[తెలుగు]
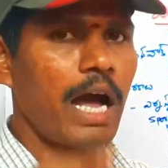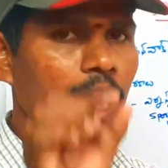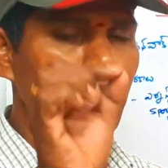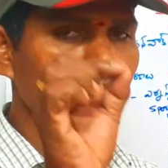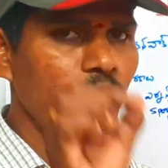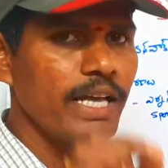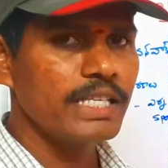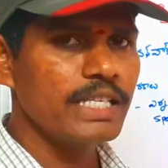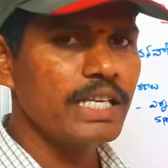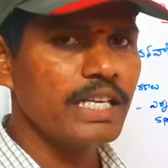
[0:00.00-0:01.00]
ఆ
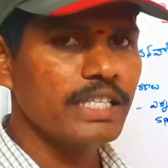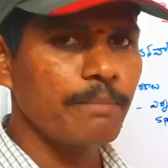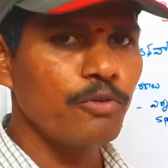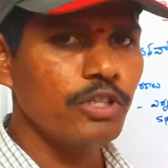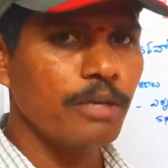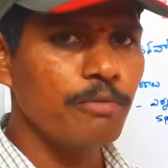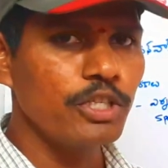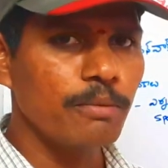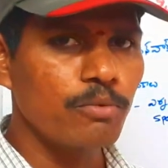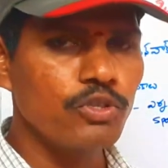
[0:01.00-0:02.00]
ద్వయస్థితిక సంయుక్త
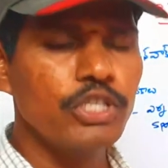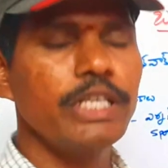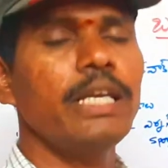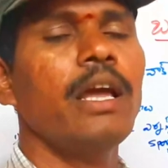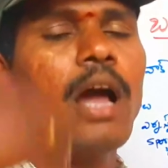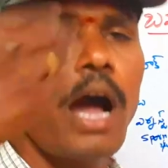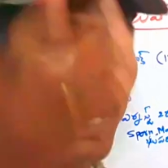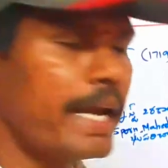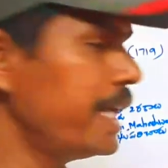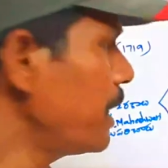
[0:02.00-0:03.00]
బీజం నుంచి అనేక